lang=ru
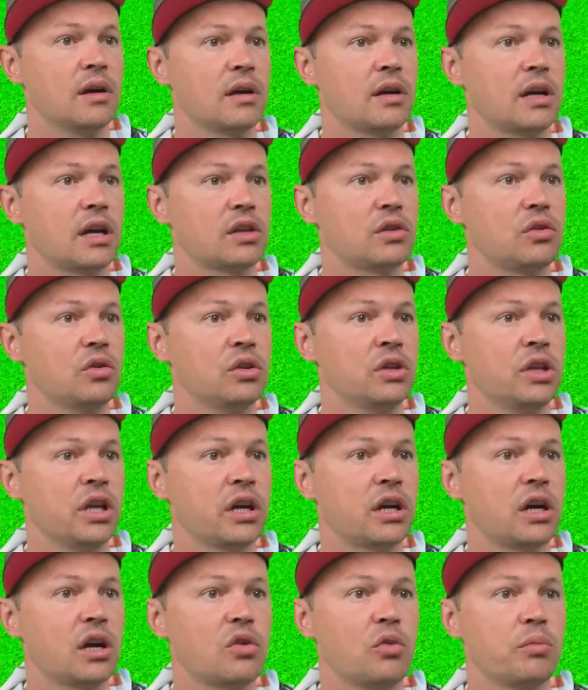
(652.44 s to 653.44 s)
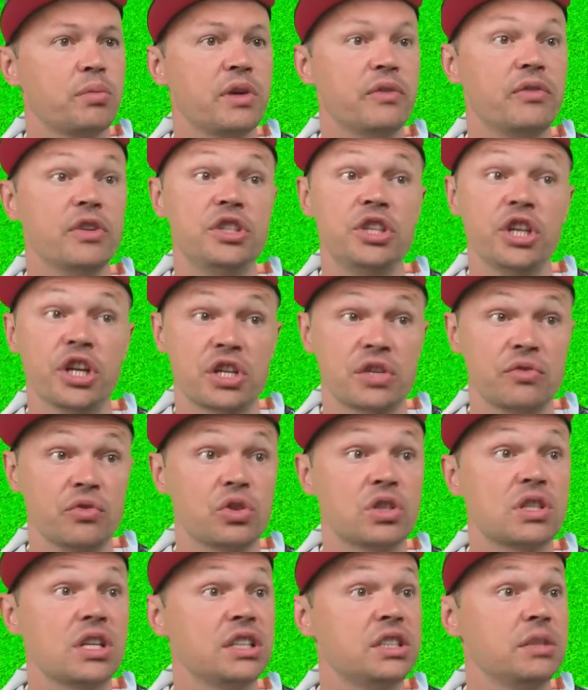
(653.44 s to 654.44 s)
Картонные коробки
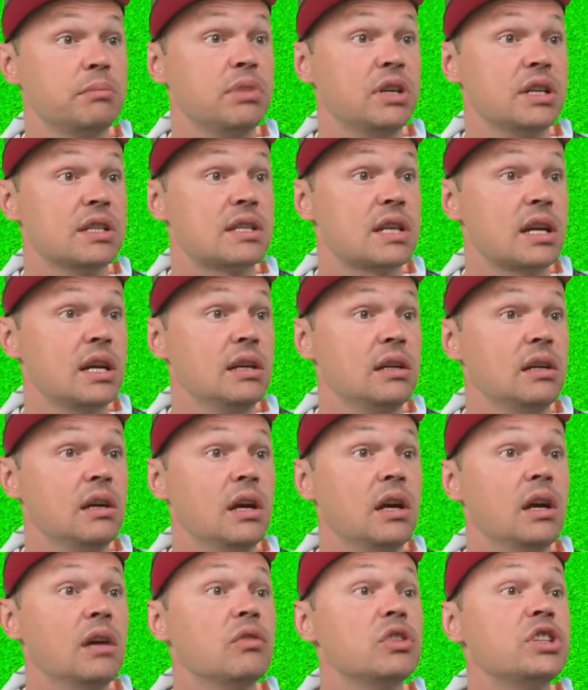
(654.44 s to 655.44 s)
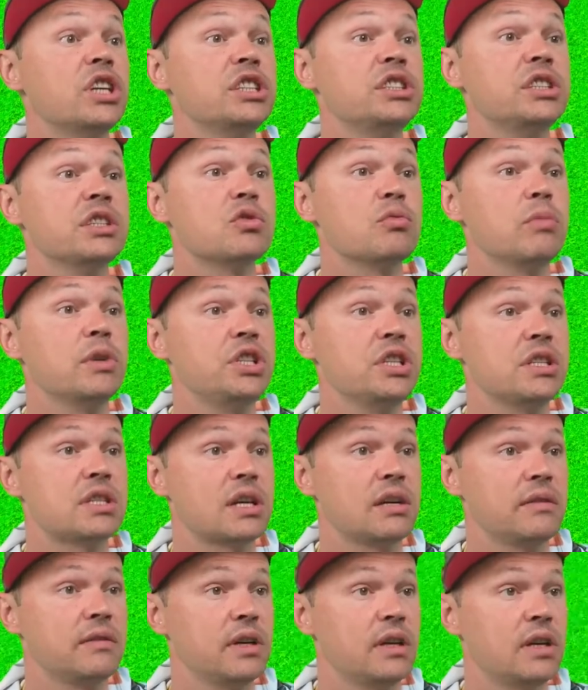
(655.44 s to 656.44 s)
выдерживают, кстати, быстро. Вот эти
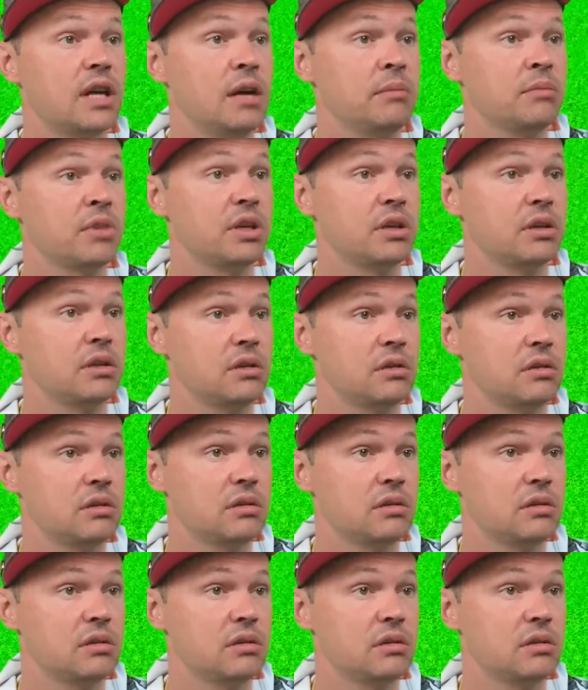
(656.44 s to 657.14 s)
зубочистковые рамки